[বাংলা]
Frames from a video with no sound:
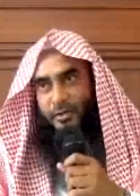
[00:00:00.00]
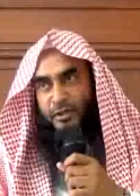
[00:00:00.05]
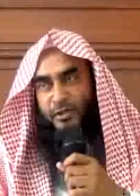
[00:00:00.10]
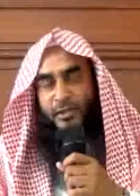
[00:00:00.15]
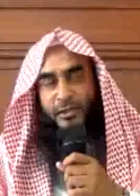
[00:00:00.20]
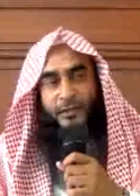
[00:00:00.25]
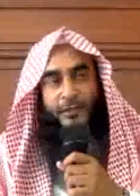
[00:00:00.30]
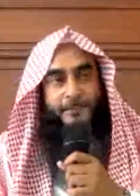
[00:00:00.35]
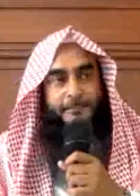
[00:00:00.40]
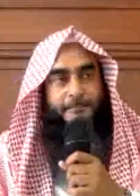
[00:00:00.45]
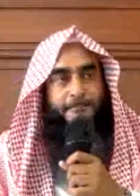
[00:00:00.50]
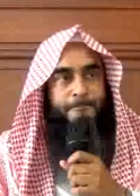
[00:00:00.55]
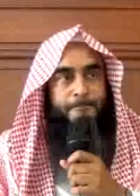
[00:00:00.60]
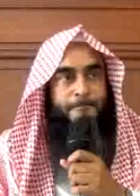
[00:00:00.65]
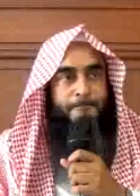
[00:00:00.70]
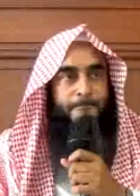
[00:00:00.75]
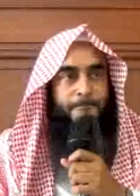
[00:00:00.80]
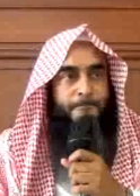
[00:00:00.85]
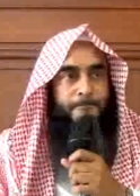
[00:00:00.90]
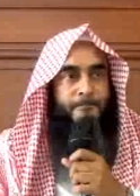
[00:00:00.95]
বন্দিগি
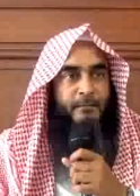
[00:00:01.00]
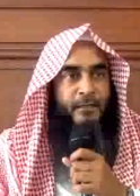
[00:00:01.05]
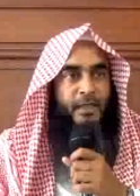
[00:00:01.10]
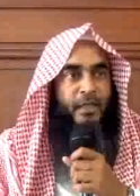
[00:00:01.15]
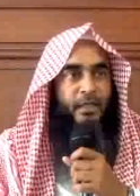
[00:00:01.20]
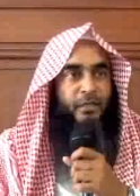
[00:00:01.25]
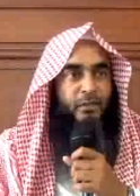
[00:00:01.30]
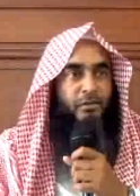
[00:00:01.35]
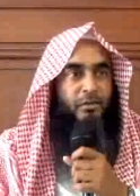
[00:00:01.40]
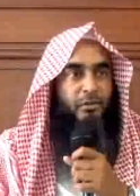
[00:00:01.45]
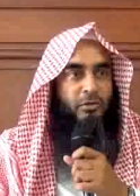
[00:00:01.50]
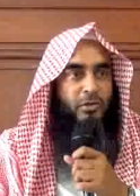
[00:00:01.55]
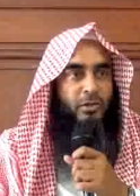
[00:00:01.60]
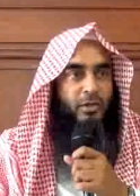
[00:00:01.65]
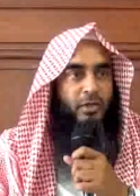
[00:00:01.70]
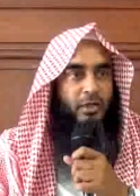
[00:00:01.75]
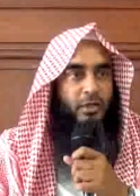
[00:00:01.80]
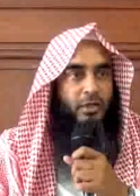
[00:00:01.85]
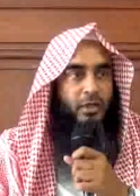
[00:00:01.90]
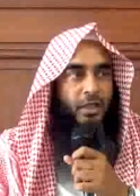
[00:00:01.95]
কিন্তু
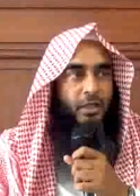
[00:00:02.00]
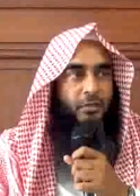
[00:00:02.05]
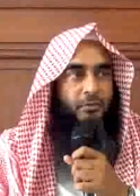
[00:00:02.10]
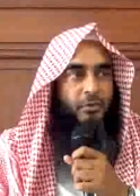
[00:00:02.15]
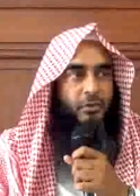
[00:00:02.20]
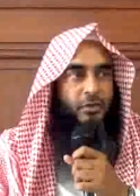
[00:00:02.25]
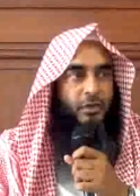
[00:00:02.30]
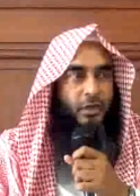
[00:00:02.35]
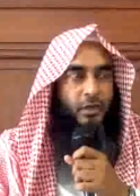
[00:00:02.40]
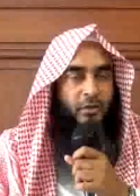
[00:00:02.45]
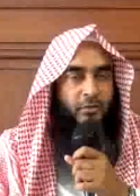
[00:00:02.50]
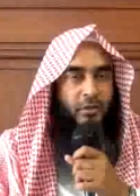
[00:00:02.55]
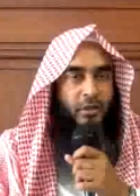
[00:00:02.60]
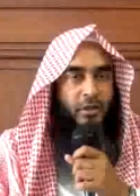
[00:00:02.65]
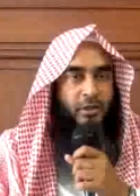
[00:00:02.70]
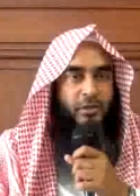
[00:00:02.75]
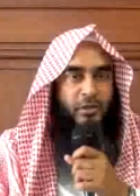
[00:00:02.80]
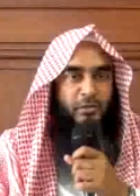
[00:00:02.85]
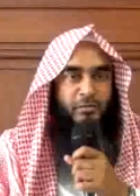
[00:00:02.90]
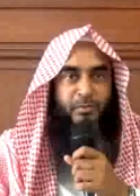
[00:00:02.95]
এই
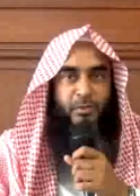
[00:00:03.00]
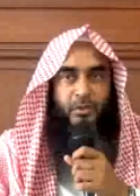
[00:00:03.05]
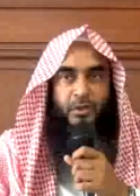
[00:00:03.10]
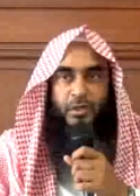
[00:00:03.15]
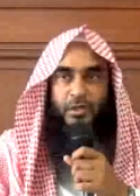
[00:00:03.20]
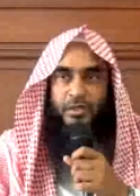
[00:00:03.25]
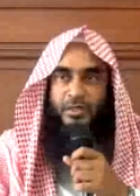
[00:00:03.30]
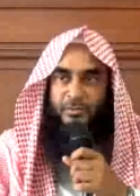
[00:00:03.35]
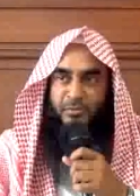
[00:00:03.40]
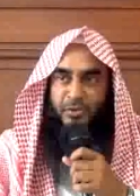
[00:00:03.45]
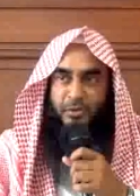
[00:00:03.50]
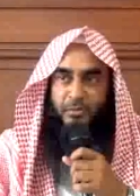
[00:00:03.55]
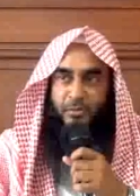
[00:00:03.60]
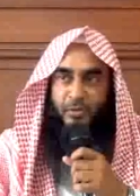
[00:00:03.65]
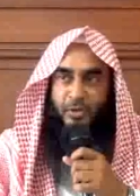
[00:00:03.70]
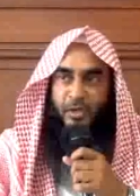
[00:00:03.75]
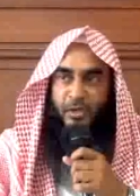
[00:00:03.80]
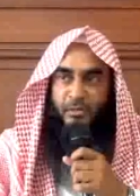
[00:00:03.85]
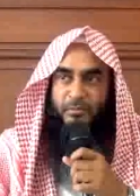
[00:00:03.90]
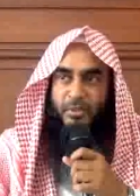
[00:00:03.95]
বিষয়গুলি সম্পর্কে যেমন
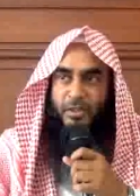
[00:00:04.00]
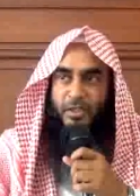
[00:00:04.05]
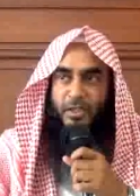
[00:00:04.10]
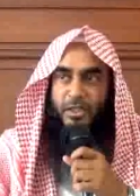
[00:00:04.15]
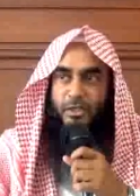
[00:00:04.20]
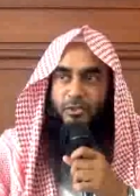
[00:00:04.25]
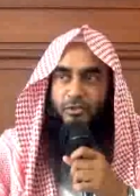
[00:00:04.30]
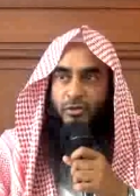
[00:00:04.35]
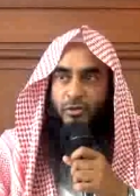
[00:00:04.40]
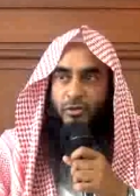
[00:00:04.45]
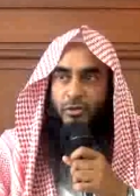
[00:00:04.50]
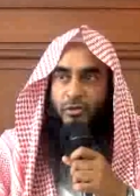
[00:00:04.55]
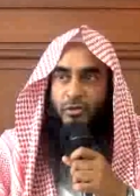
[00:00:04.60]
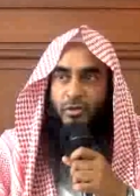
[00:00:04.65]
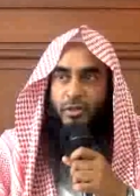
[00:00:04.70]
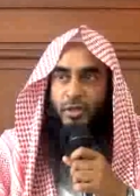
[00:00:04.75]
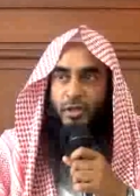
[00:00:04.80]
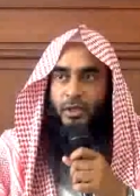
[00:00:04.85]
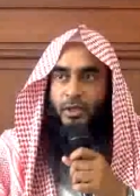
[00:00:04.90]
বললাম যে কিছু লোক